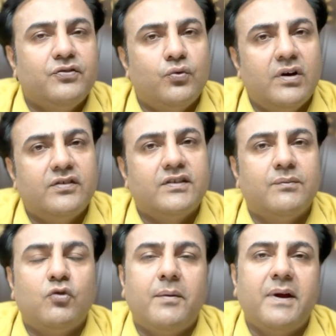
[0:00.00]
सोलर
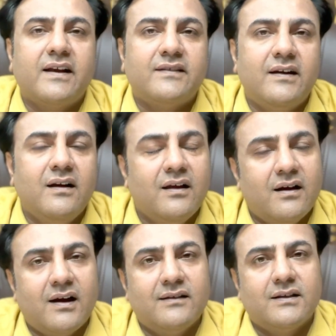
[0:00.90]
सिस्टम को आप एक्सटेंड
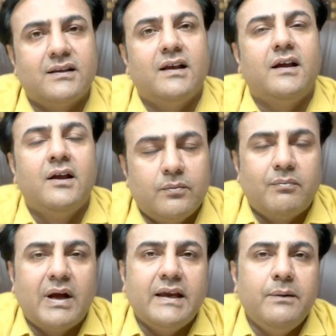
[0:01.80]
करा सकते हैं
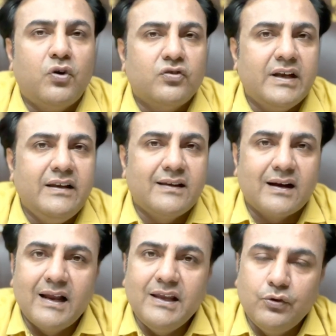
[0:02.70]
बाकी बहुत सारी
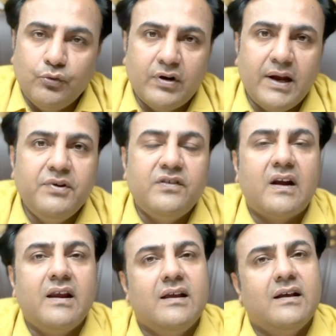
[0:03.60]
सरकारी योजनाएं भी
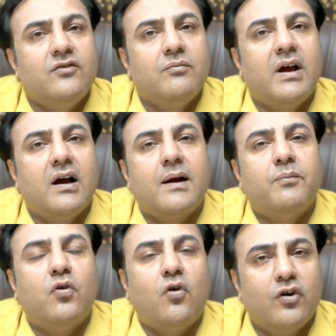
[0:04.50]
चल रही हैं जिनमें अगर
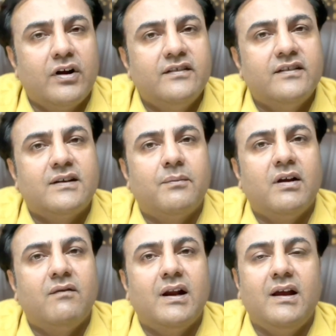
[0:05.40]
आपको ऑनग्रेड सिस्टम
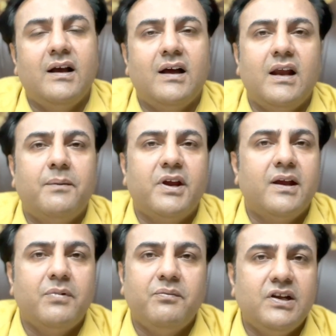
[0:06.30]
लगवाना है अगर आपके
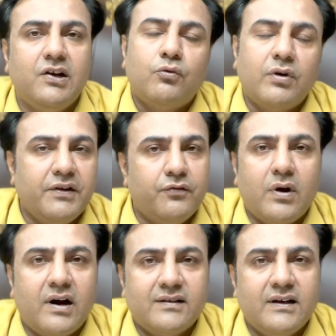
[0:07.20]
यहाँ पे बिजली 24
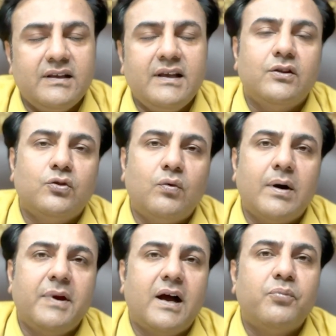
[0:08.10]
फोर आवर्स रहती है तो
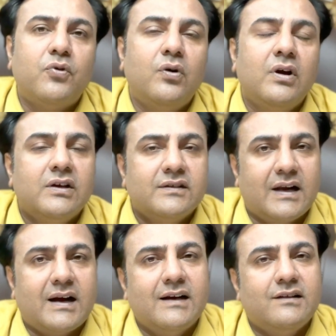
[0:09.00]
वहां पे आपको
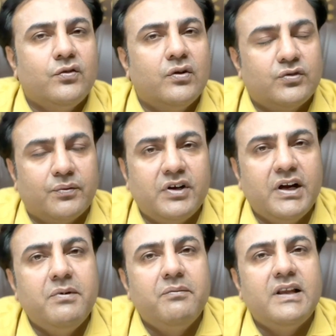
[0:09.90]
सरकार से जो है
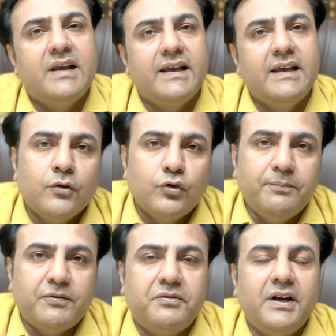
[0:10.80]
सब्सिडी भी मिल जाएगी तो
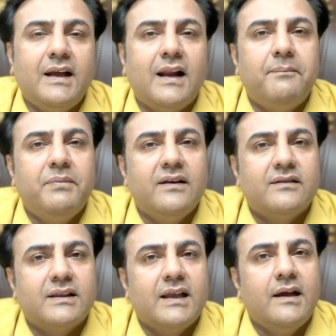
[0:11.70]
आप सब्सिडी का लाभ भी ले
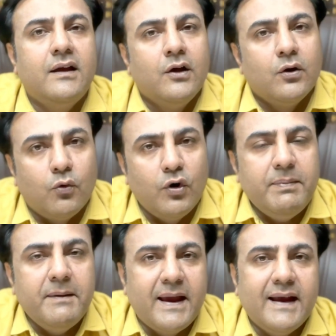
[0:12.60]
सकते हैं कोई
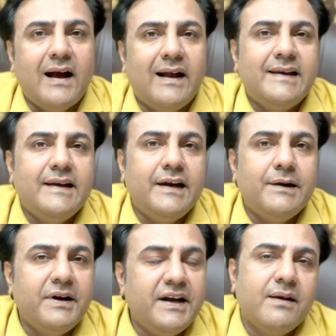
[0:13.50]
भी बैंक आज की
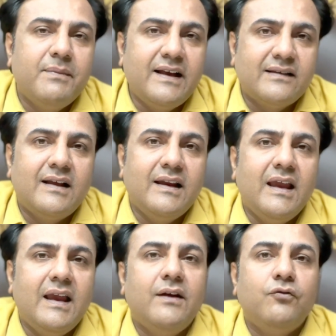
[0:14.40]
डेट में इंडिया में ऐसा
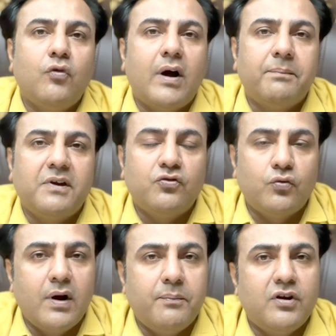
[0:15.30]
नहीं है जो आपके
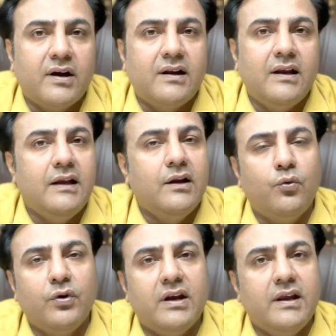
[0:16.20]
सोलर प्रोजेक्ट के लिए
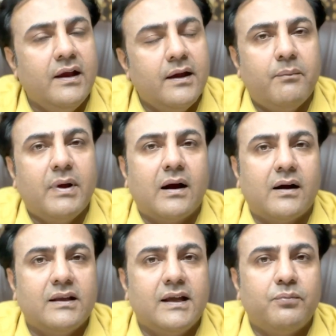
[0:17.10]
लोन के लिए मना
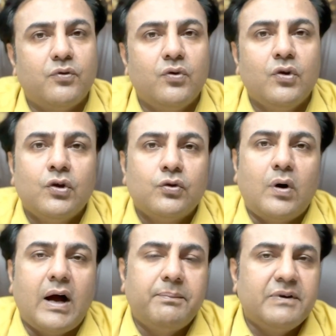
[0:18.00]
कर दे आपको तो
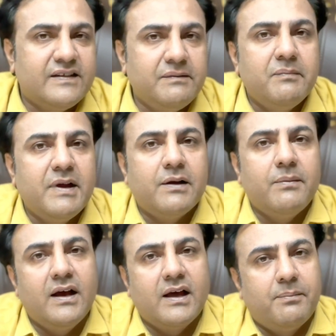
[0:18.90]
आप किसी भी बैंक
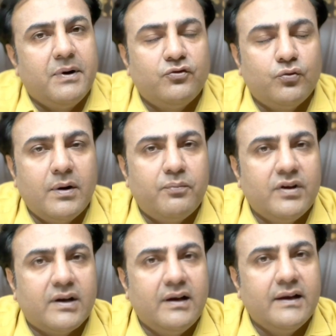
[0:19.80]
में अगर अपना सोलर
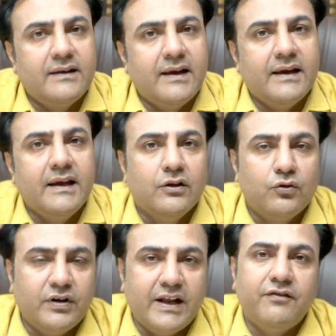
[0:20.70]
प्रोजेक्ट लेके जाएंगे
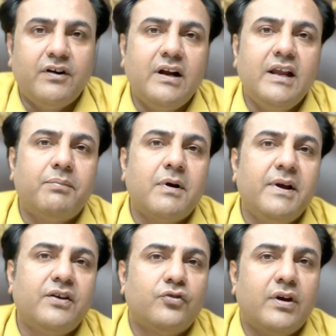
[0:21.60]
तो डेफिनेटली आपका
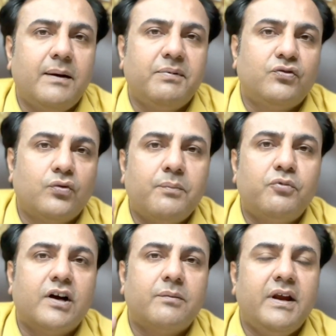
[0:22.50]
बैंक जो है आपके सोलर
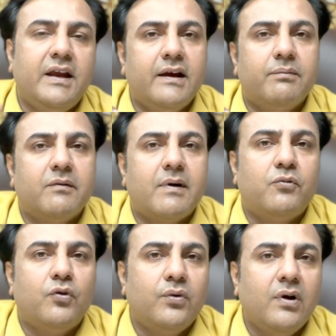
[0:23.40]
प्रोजेक्ट पे एक मिनट में
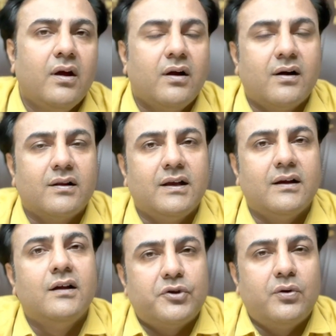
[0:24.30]
आपको लोन कर
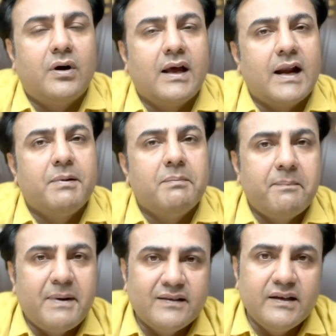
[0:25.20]
देगा तो अगर आपके
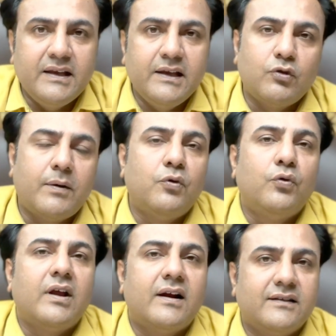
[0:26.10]
पास पैसे नहीं है तो आप
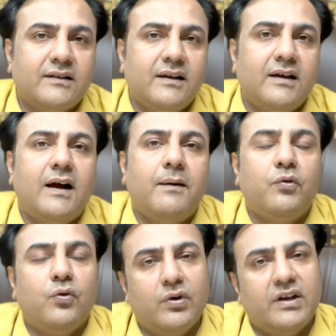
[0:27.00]
लोन करा सकते हैं आप
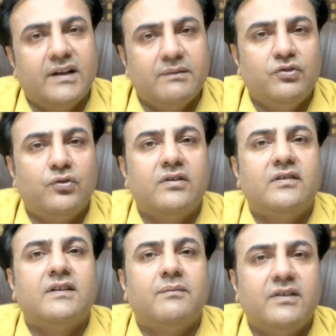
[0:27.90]
लोन के साथ भी सोलर
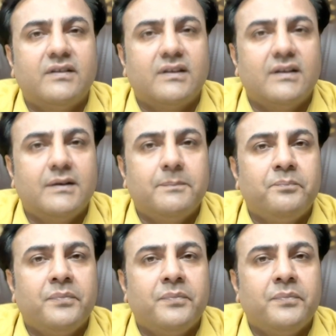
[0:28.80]
सिस्टम ले सकते हैं